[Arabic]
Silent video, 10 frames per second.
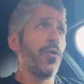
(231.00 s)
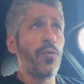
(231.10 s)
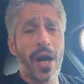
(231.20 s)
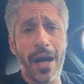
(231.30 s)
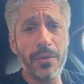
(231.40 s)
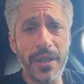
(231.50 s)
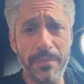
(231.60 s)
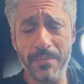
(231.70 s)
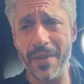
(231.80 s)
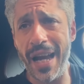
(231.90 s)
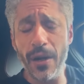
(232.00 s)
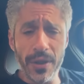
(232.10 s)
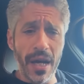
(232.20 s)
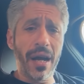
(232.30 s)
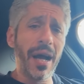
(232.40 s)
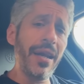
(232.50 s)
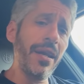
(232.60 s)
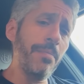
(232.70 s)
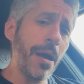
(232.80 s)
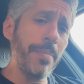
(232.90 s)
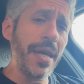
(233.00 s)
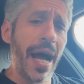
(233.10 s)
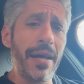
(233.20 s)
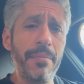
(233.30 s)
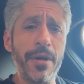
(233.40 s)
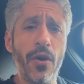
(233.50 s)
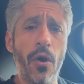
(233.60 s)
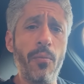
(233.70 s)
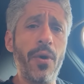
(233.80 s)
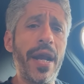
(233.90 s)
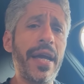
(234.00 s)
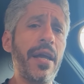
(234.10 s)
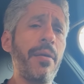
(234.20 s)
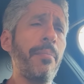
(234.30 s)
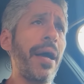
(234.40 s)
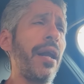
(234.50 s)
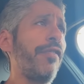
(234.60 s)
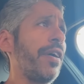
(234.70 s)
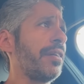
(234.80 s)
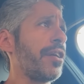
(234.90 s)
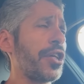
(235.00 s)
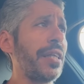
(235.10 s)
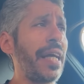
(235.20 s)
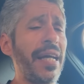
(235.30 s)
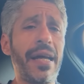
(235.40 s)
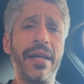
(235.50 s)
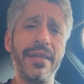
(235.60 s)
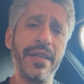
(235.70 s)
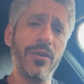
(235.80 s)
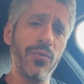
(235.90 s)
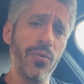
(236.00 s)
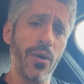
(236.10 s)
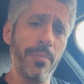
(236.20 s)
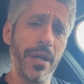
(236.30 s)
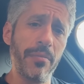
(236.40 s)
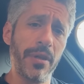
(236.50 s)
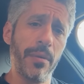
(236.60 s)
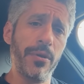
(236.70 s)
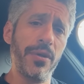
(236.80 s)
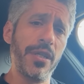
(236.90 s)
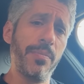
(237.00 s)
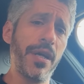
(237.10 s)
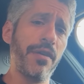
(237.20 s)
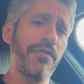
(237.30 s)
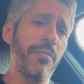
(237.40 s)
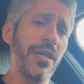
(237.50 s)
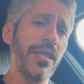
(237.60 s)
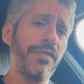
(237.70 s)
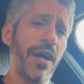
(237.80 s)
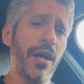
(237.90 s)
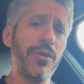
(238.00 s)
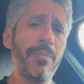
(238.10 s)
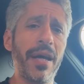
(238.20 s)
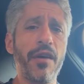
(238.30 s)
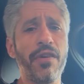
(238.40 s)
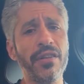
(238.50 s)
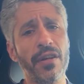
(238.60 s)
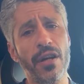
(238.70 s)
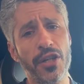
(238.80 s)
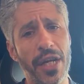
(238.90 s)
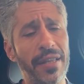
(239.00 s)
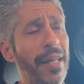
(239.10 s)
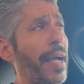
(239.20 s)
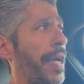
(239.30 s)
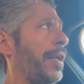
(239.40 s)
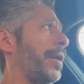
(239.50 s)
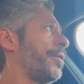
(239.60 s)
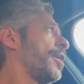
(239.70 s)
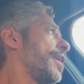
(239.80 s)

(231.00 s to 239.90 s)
واودي اودي اقل مبيعا منهم ولكن بقالها فتره شد حيلها نتيجه وقوع بي ام دبليو نسبيا في مصر فاودي بقالها فتره شد حيلها